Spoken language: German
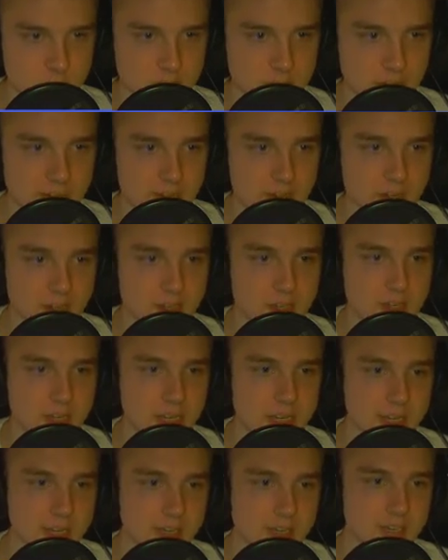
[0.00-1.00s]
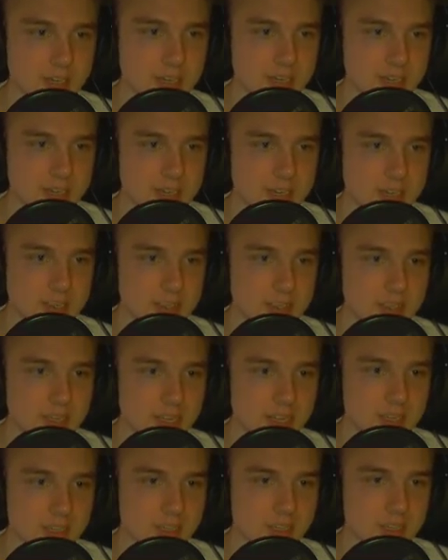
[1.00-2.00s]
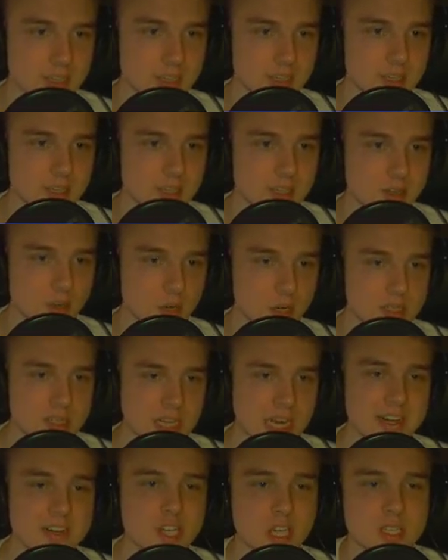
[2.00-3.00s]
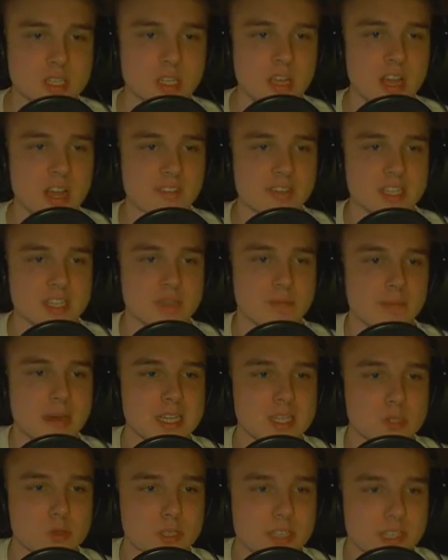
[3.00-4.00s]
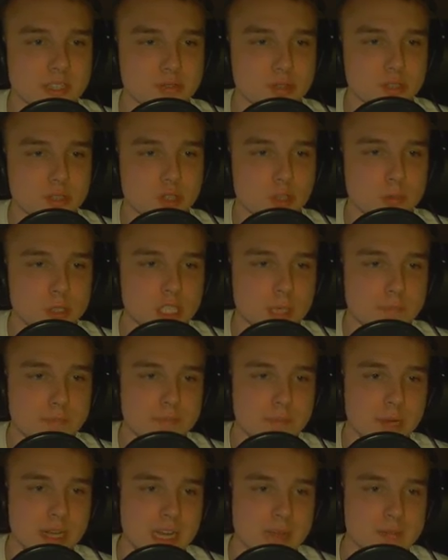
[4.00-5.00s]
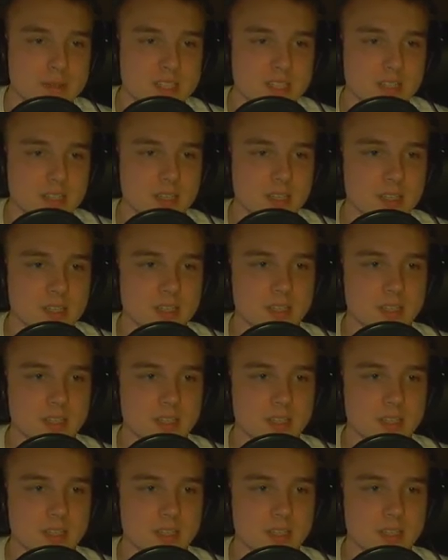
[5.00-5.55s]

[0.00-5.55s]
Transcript: Nein, nein, nein, nein. Och, Santos, was machst du denn da für eine komische Bremse?